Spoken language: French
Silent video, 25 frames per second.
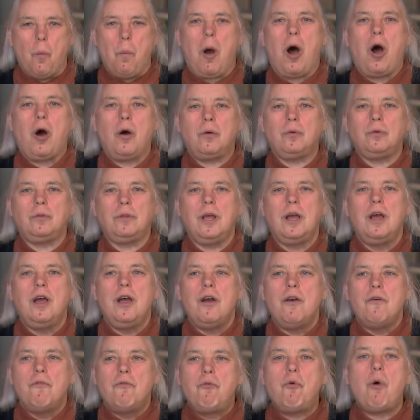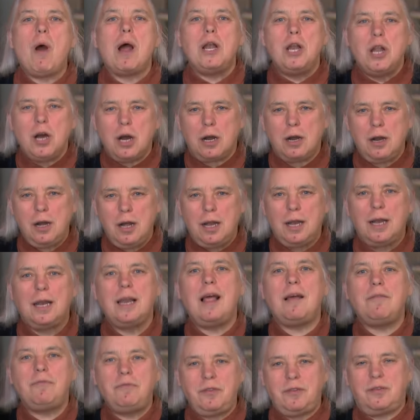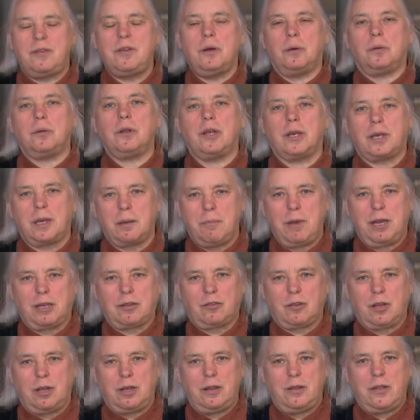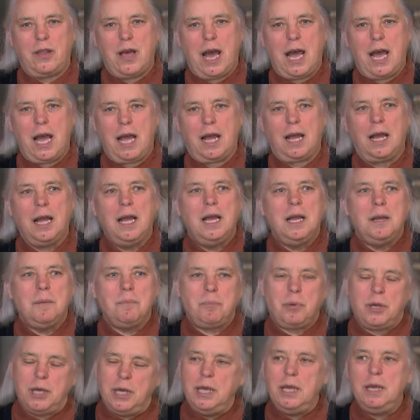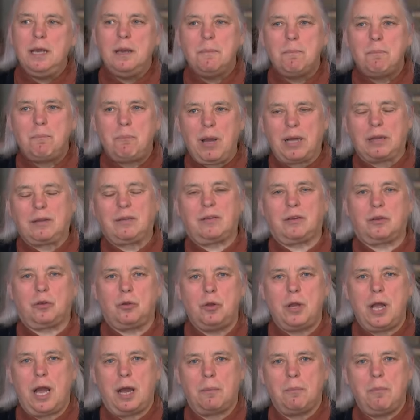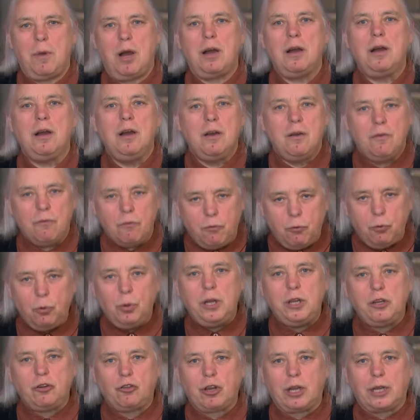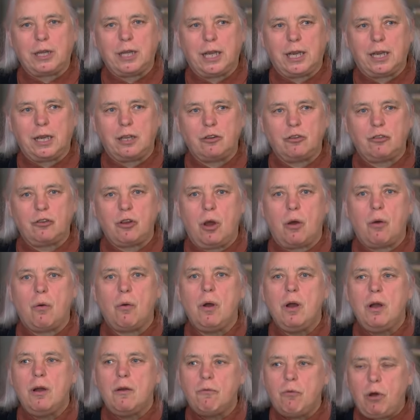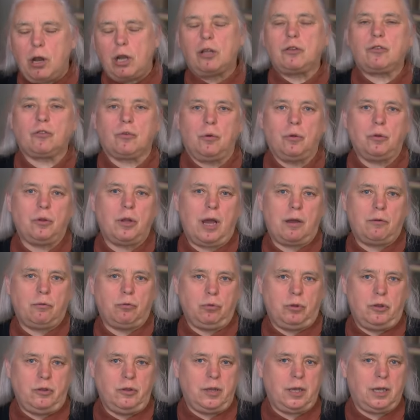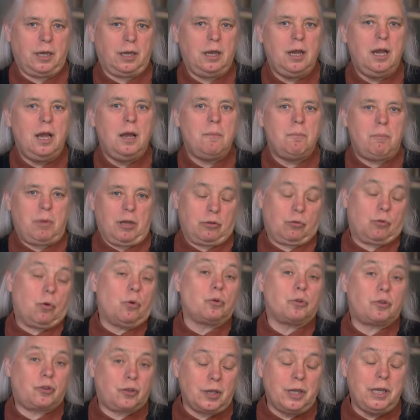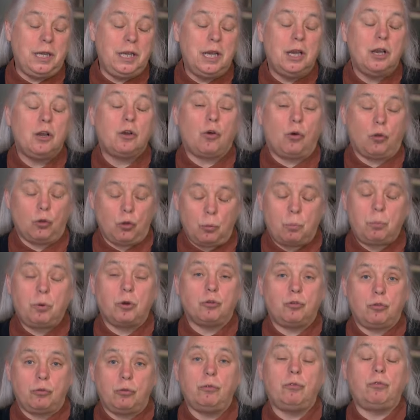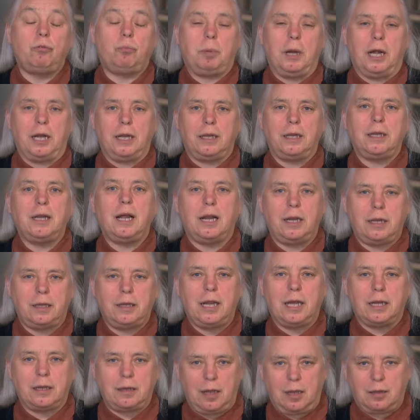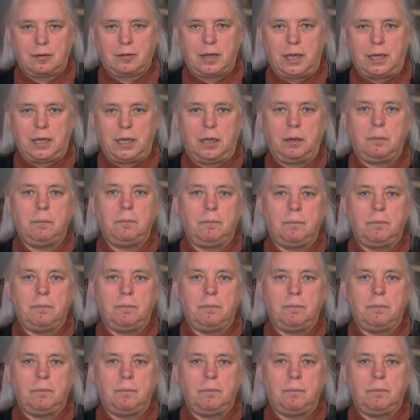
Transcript: monde, voilà la vision de Québec solidaire, puis particulièrement vous, les gens des régions. Voilà ce qu'on a à vous dire, parce qu'on sait qu'on n'a pas su vous parler dans les dernières années.